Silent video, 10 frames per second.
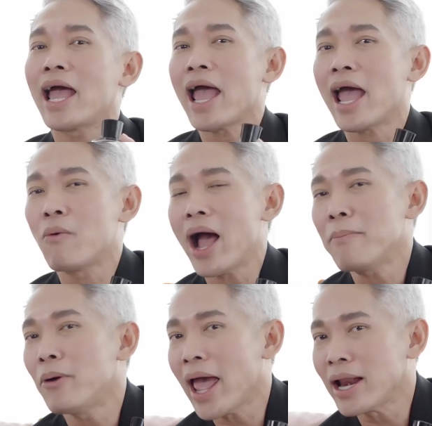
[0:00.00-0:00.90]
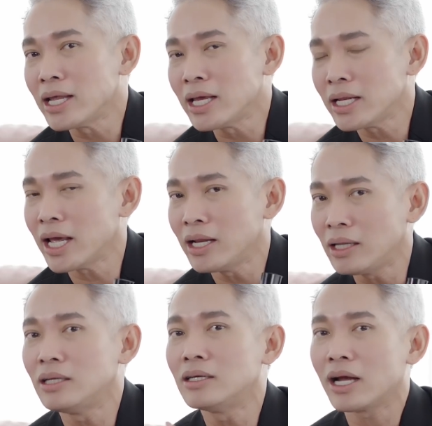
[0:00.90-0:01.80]
แต่ว่าแบรนด์นี้เนี่ยนิด
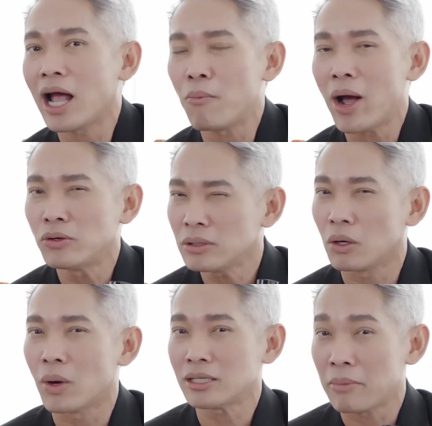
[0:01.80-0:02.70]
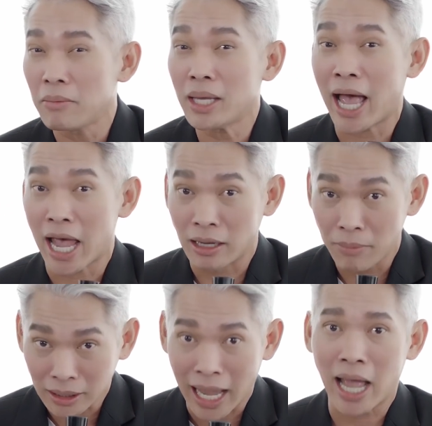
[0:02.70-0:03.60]
นึงนะครับว่ารู้สึกว่าจะไม่มีขายใน
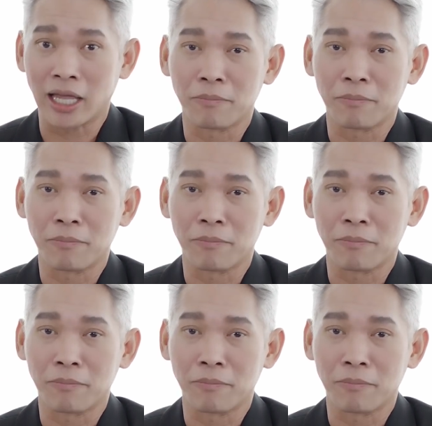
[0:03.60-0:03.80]
เมืองไทย